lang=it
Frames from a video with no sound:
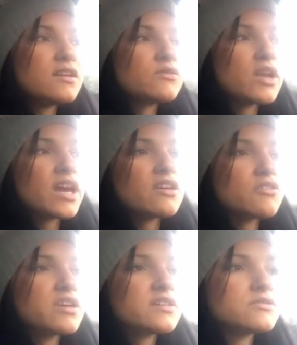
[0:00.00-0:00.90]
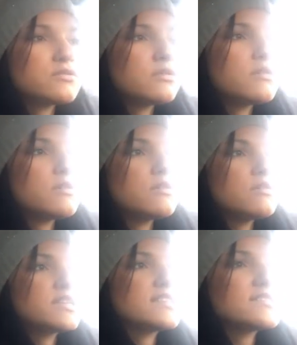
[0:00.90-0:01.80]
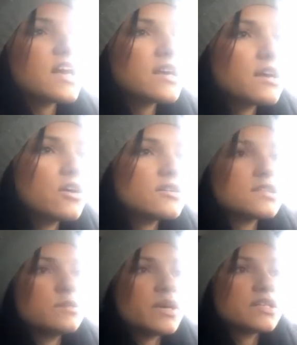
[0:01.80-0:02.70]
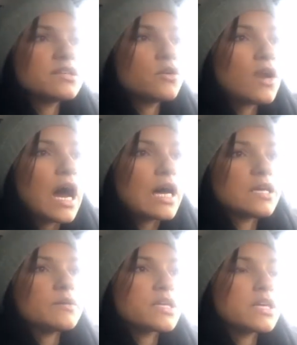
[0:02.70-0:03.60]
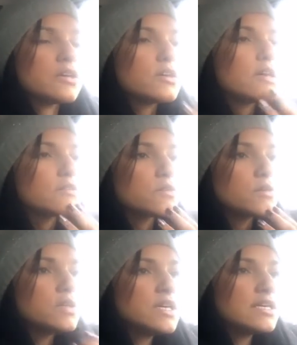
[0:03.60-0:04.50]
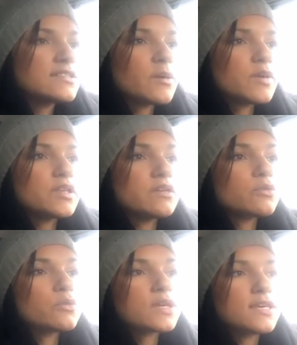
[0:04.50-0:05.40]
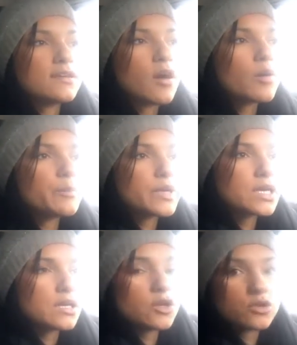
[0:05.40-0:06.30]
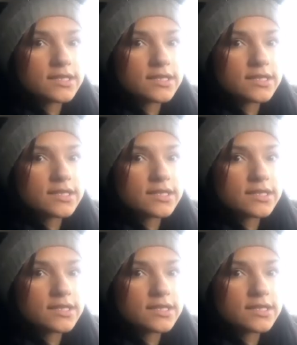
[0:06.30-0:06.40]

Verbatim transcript: non è che ho chiesto chissà che cosa di particolare, perché io adesso, sapete, trucchi no, perché ne ho